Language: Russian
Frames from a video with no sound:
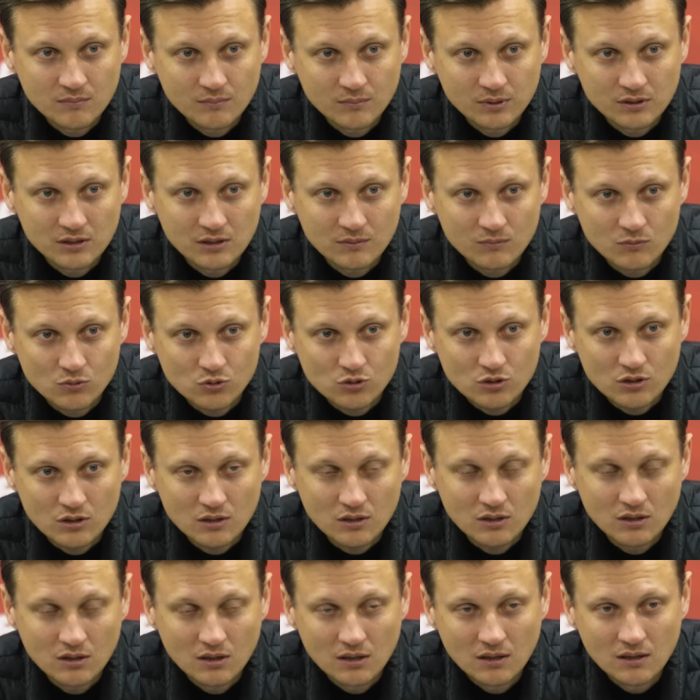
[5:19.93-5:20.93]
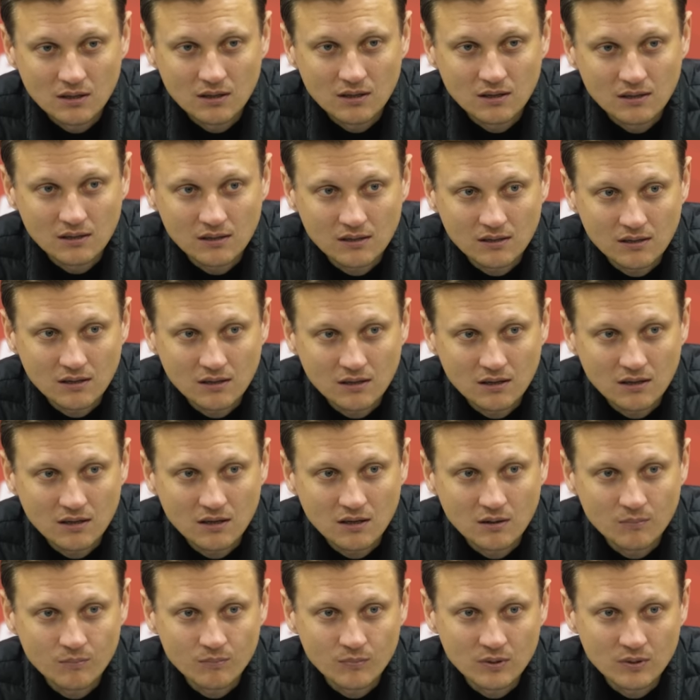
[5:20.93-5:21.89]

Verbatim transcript: потому что э,